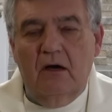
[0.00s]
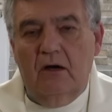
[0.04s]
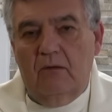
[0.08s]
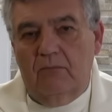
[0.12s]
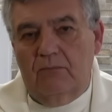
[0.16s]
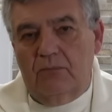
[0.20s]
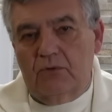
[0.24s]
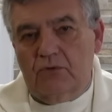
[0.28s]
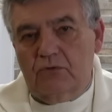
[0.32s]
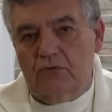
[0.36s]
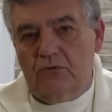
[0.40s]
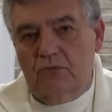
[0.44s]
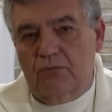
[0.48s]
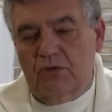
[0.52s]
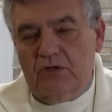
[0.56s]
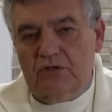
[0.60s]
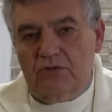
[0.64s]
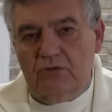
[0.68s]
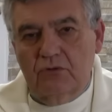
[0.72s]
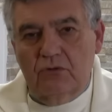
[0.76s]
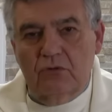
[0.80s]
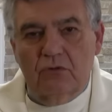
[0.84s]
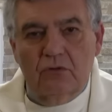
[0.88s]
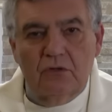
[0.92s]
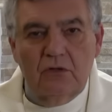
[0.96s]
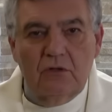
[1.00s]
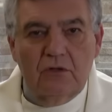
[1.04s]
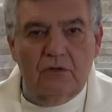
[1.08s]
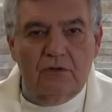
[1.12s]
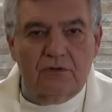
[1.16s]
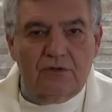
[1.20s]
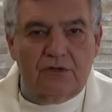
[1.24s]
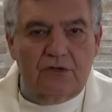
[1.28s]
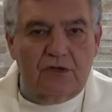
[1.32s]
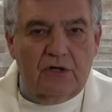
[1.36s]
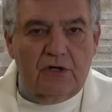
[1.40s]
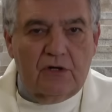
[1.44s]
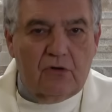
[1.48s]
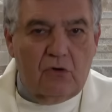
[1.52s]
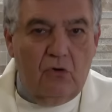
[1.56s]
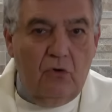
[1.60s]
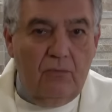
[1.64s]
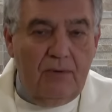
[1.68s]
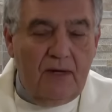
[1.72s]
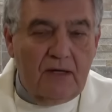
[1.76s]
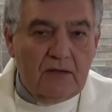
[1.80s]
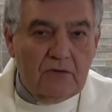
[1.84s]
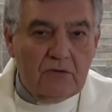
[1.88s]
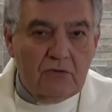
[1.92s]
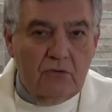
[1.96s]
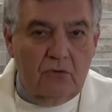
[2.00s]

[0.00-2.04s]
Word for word: por supuesto, si robas